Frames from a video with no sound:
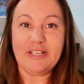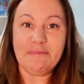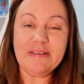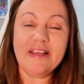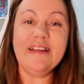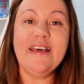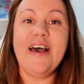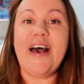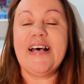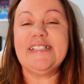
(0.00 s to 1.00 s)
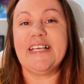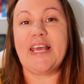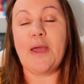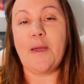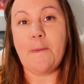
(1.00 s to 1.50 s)
tan bien, así
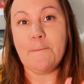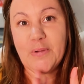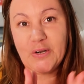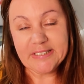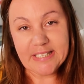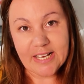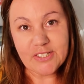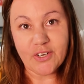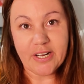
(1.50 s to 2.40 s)
que, pero en este caso